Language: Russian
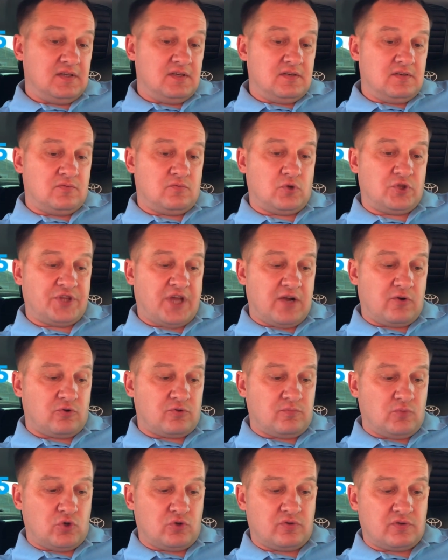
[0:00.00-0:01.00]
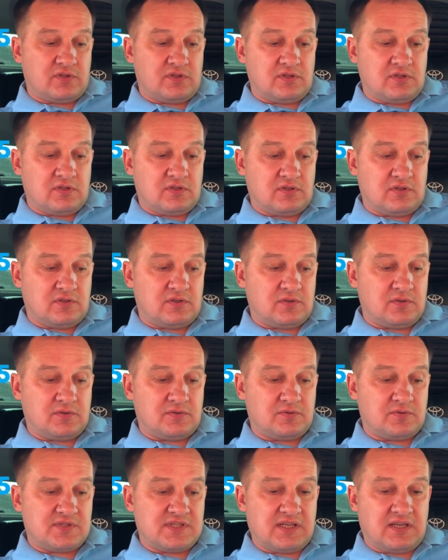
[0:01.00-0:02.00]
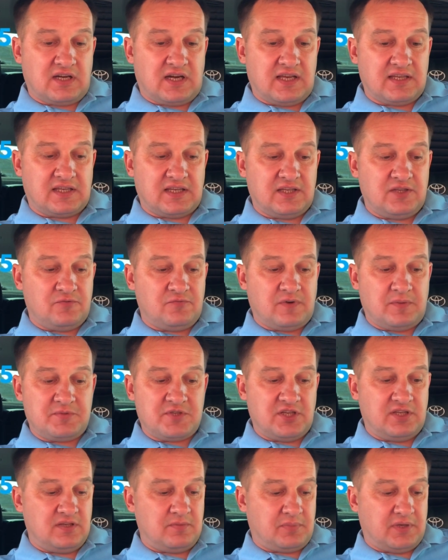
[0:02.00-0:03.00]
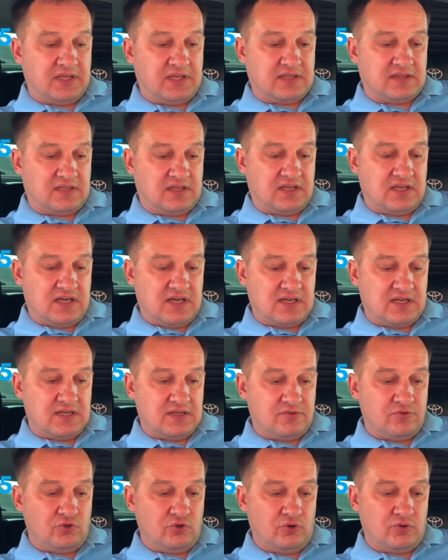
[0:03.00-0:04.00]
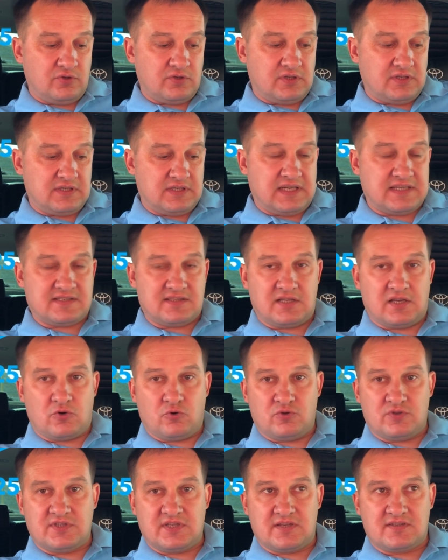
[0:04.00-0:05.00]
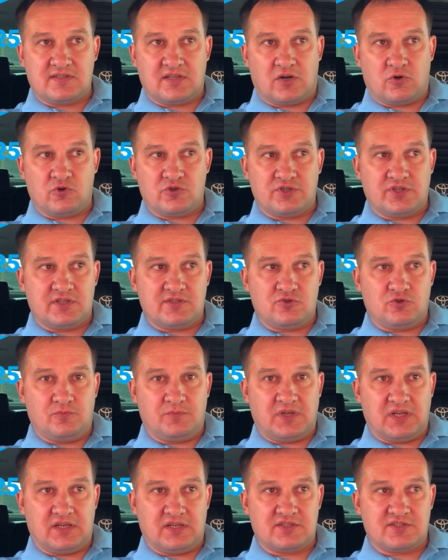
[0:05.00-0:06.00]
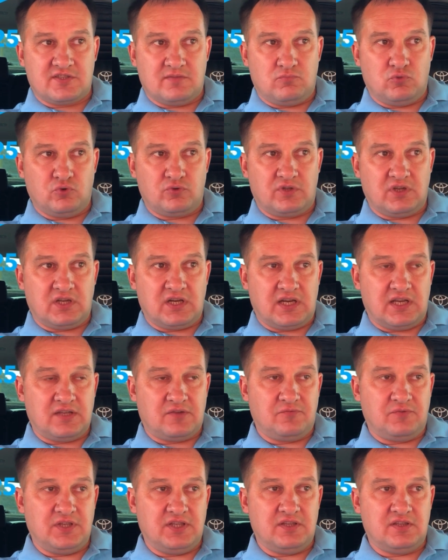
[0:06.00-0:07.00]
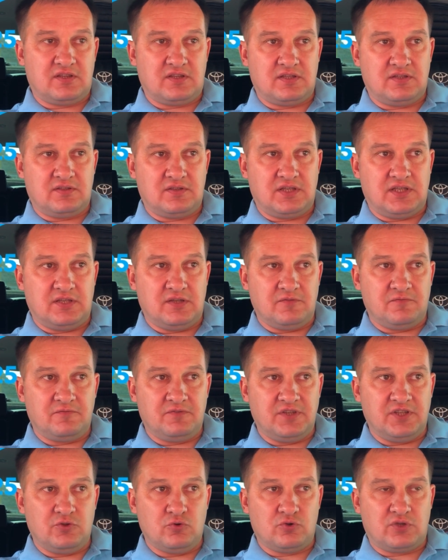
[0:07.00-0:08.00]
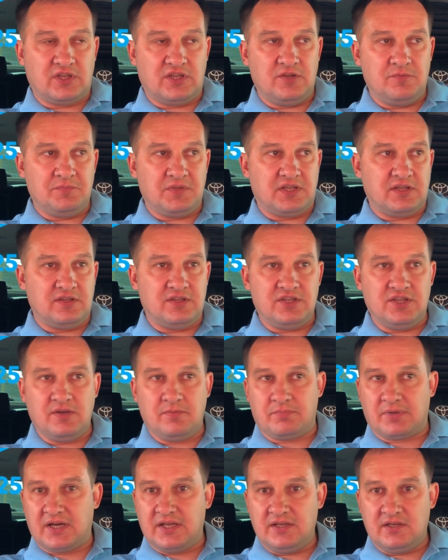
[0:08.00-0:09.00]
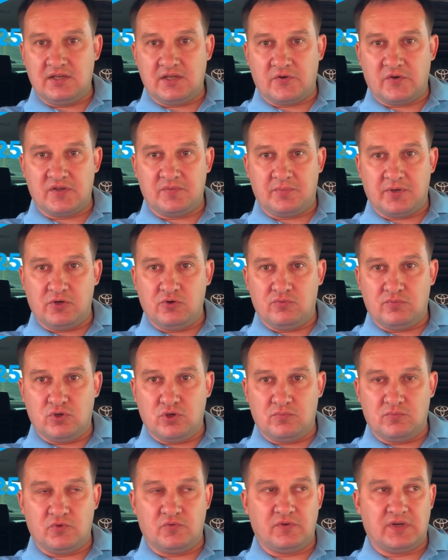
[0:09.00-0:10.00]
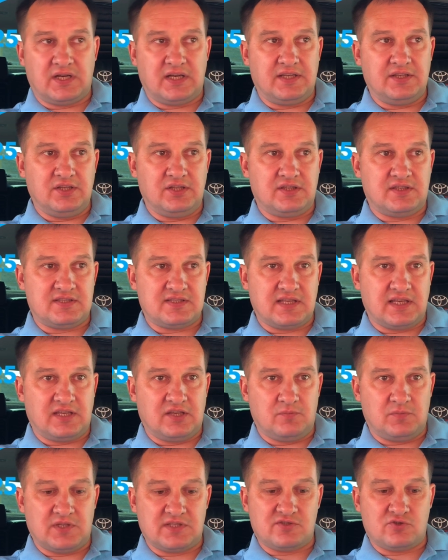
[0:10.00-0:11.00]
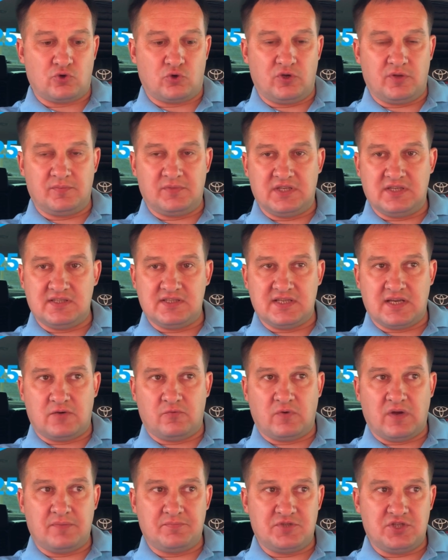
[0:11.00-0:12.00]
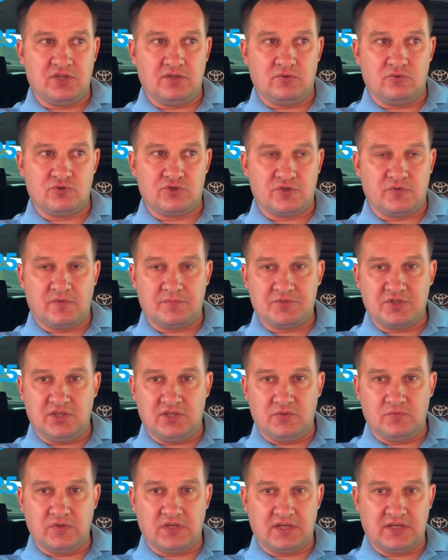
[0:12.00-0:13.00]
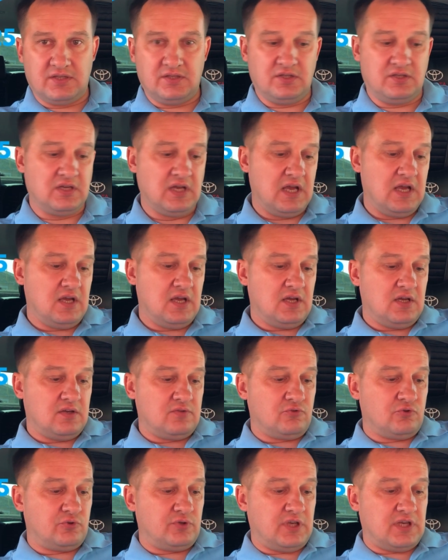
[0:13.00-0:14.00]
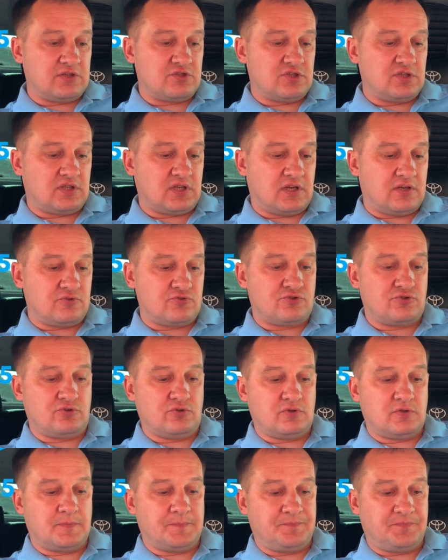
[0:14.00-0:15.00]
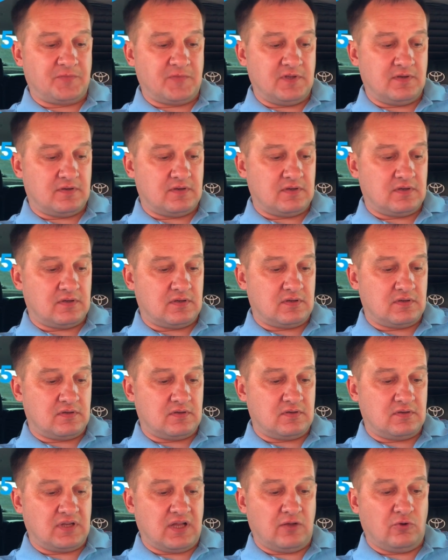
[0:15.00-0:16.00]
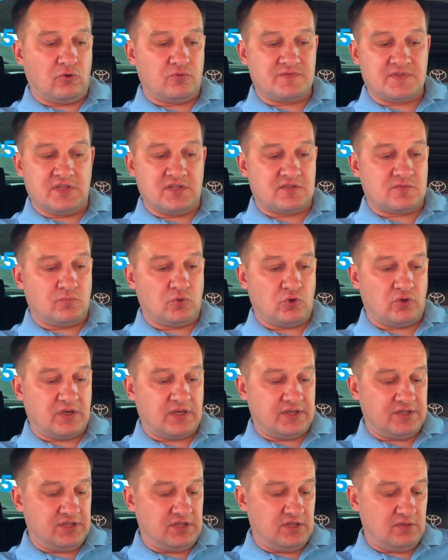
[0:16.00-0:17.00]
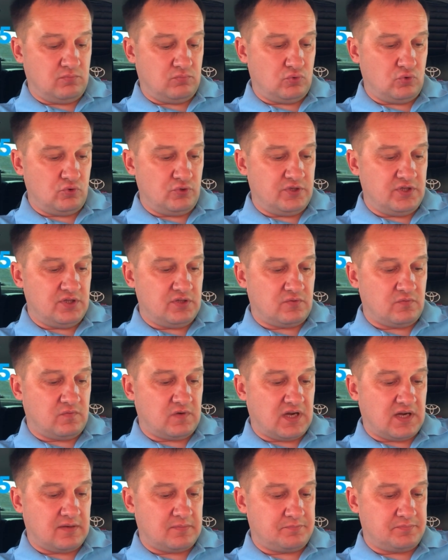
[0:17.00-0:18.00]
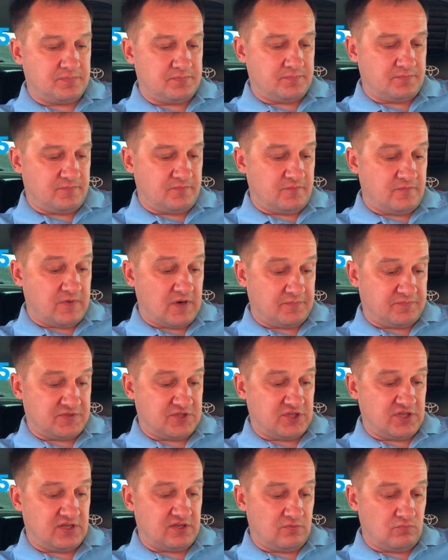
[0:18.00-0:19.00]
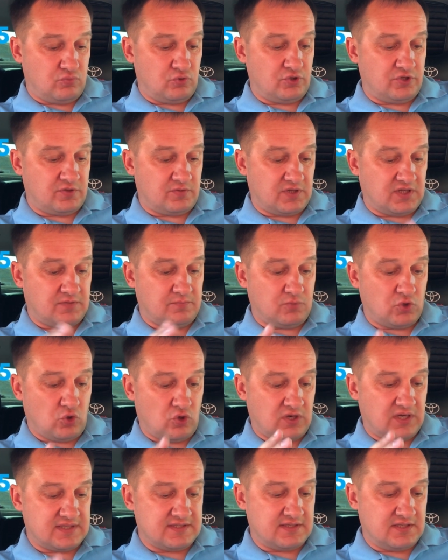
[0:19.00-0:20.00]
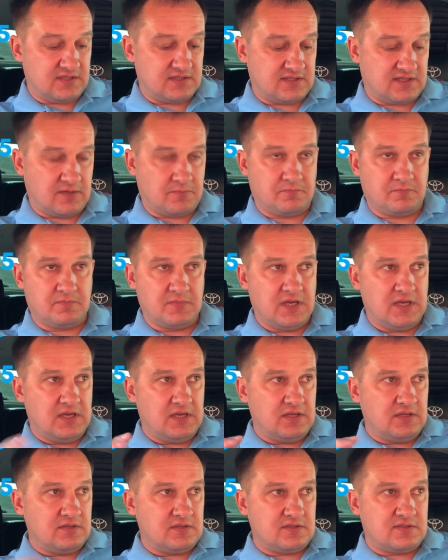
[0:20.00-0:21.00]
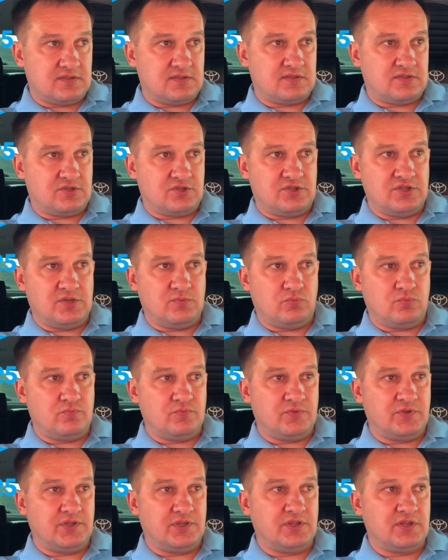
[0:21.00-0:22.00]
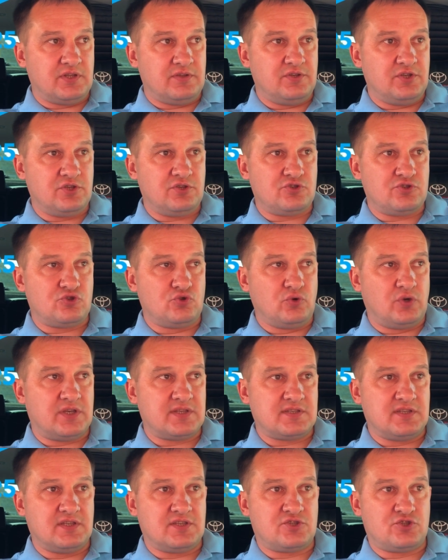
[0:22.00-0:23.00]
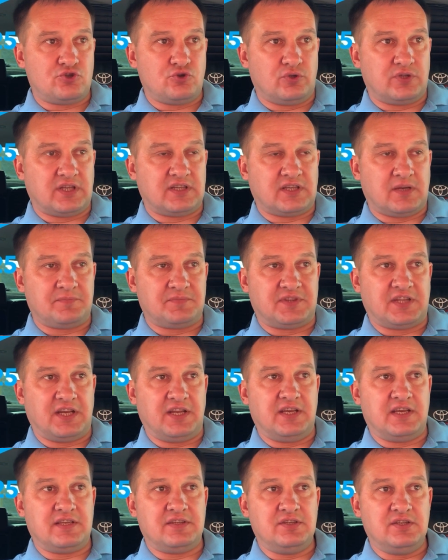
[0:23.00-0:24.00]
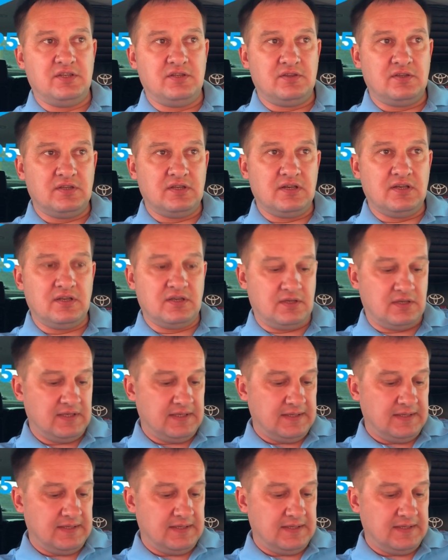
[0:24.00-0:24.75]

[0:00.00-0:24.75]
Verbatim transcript: Вот так вот могут э, сыграть они вообще непонятно как, но осторож, с осторожностью, мне кажется, будут играть. Выйдет, хи, выйдут химки не проигрывать по-любому, выходить с таким настроем нельзя вообще, лучше вообще не выходить. Но я считаю, что э, голов здесь много не будет, во, вообще не будет их много здесь там не, не, не жду я здесь счета там 3-1 или